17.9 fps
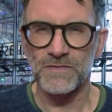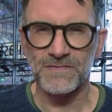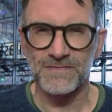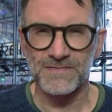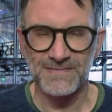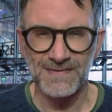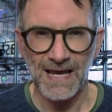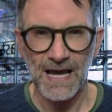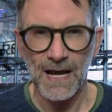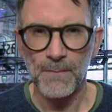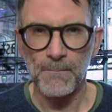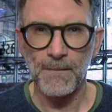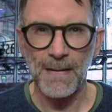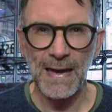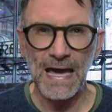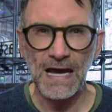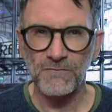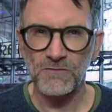sehr
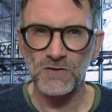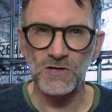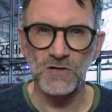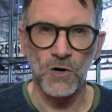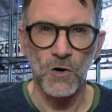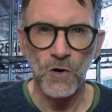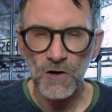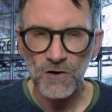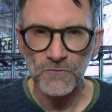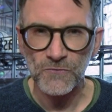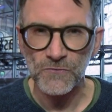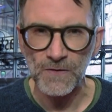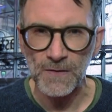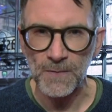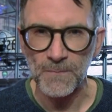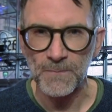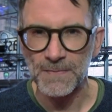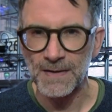merkwürdiger
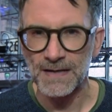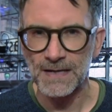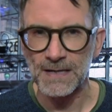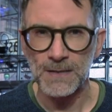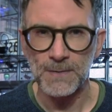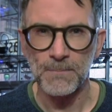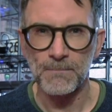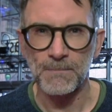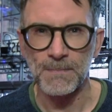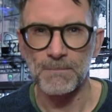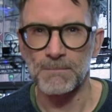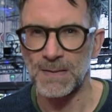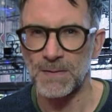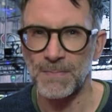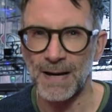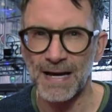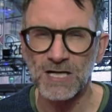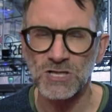Horrorfilm, der in
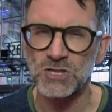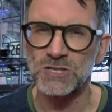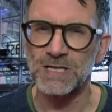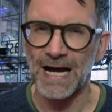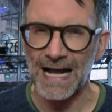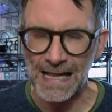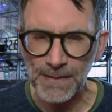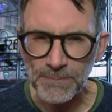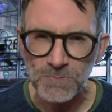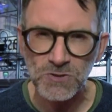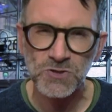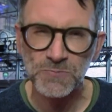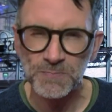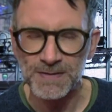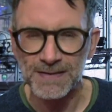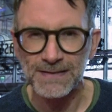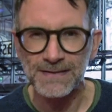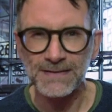den bayerischen Alpen
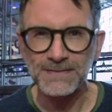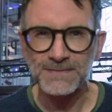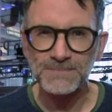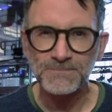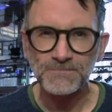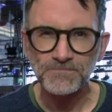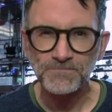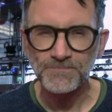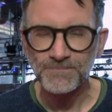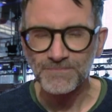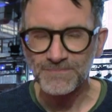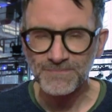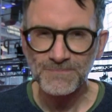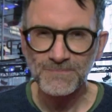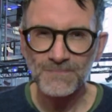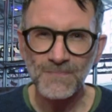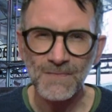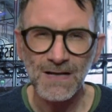spielt,
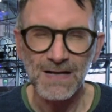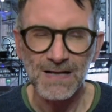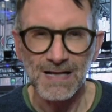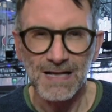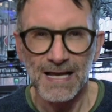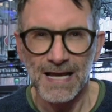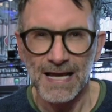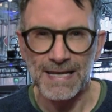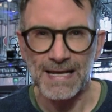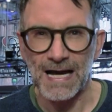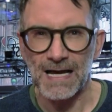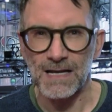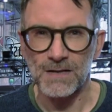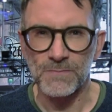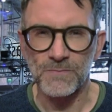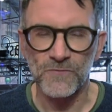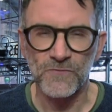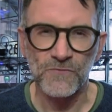in
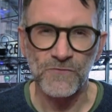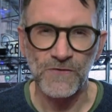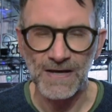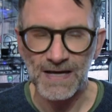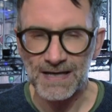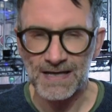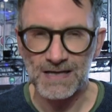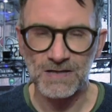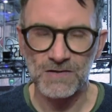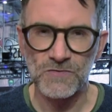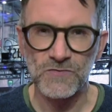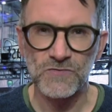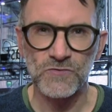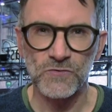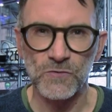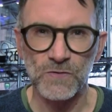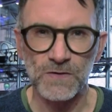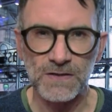einem
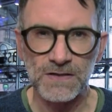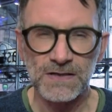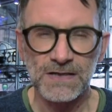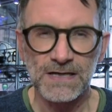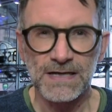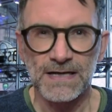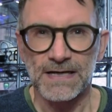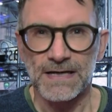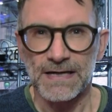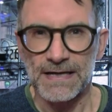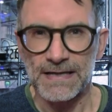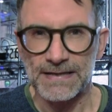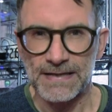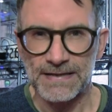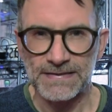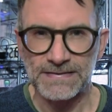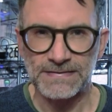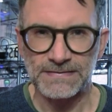Ferienressort, in
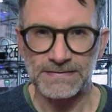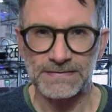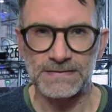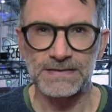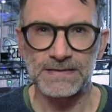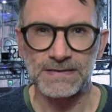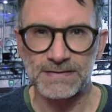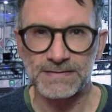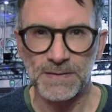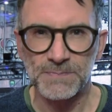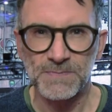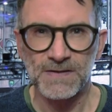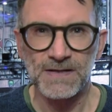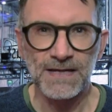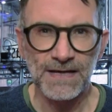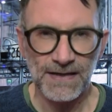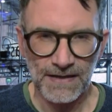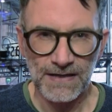das die
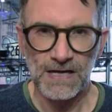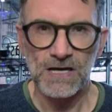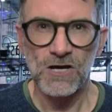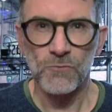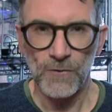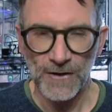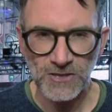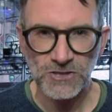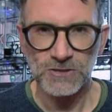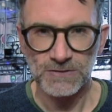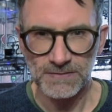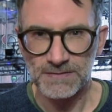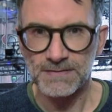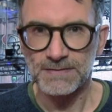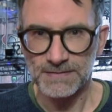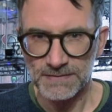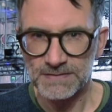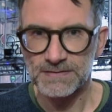17-jährige
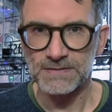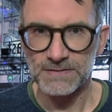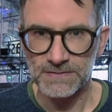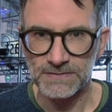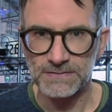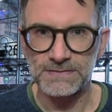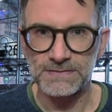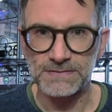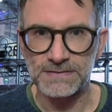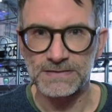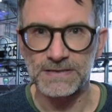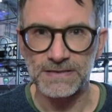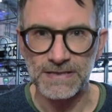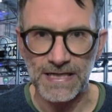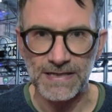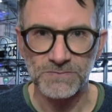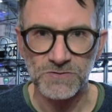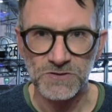Gretchen,
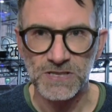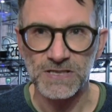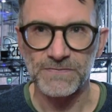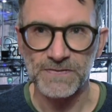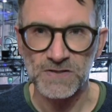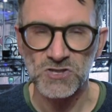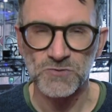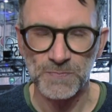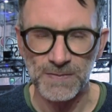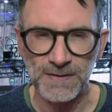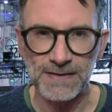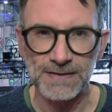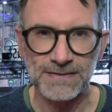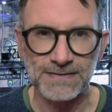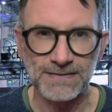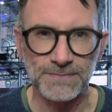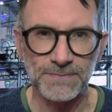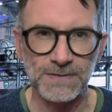die eben Schäfer
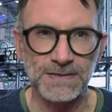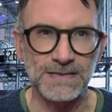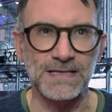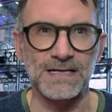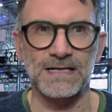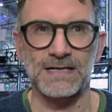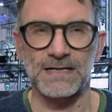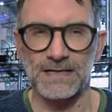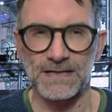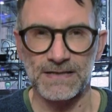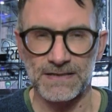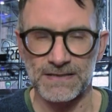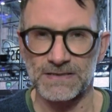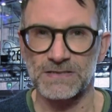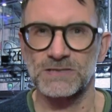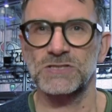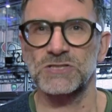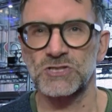spielt äh, mit
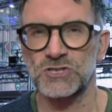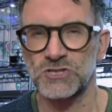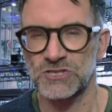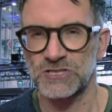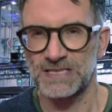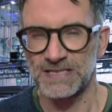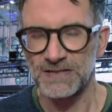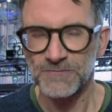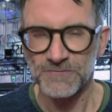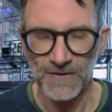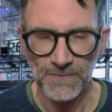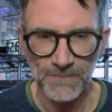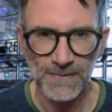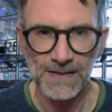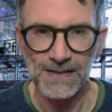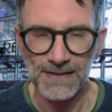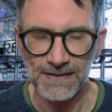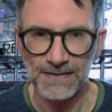ihrer
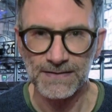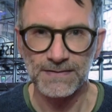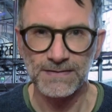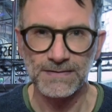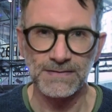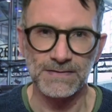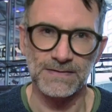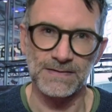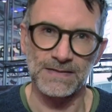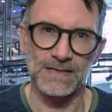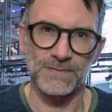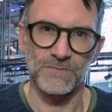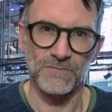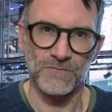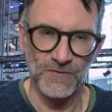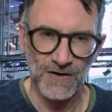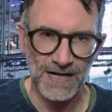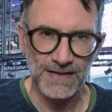Stieffamilie,
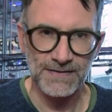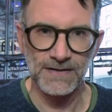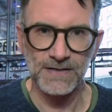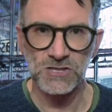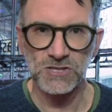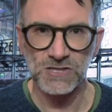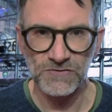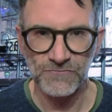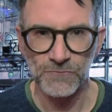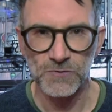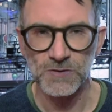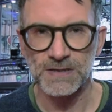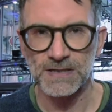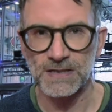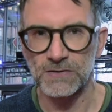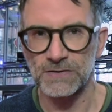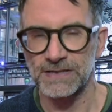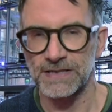ihrem Vater,
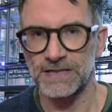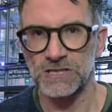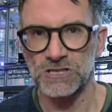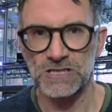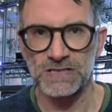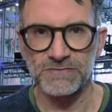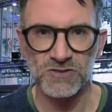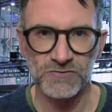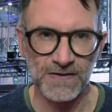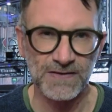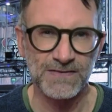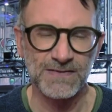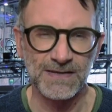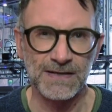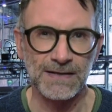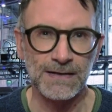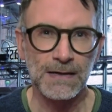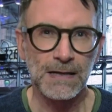Stiefmutter und ihrer
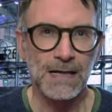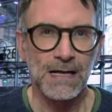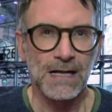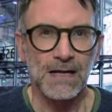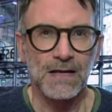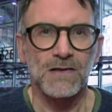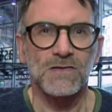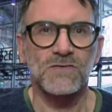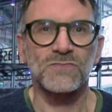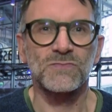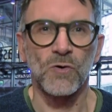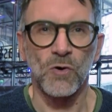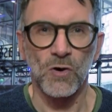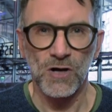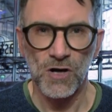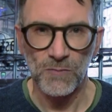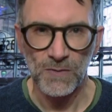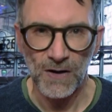Stiefschwester zum
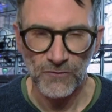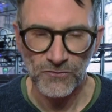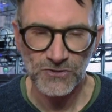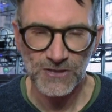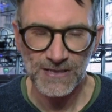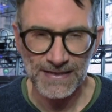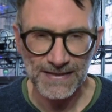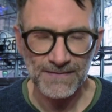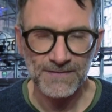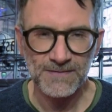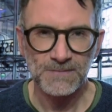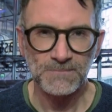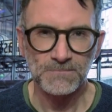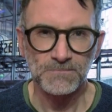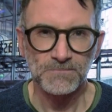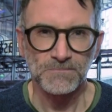Urlaub aufschlägt